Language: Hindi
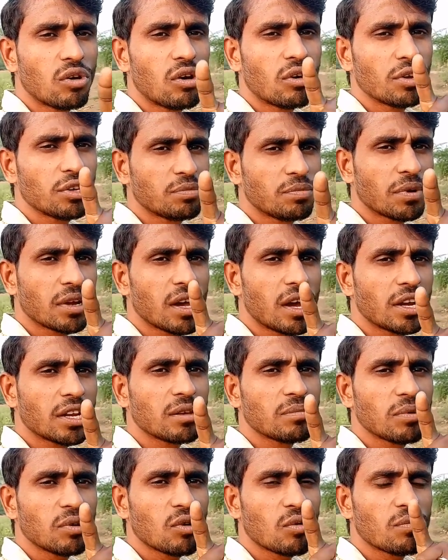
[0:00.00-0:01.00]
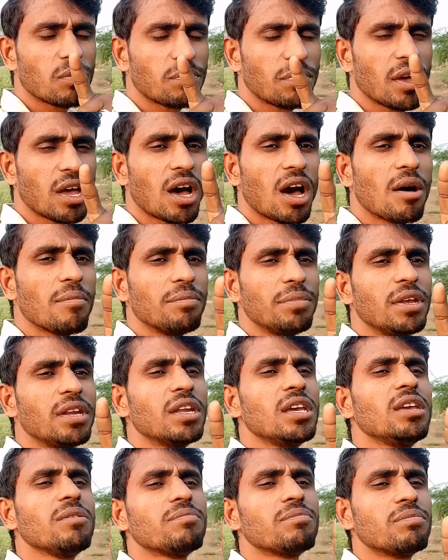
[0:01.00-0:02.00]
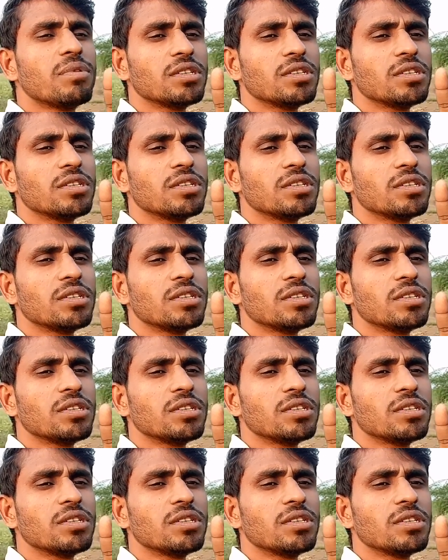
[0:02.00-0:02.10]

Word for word: और इस प्रकार की प्रॉब्लम पे आप भी नहीं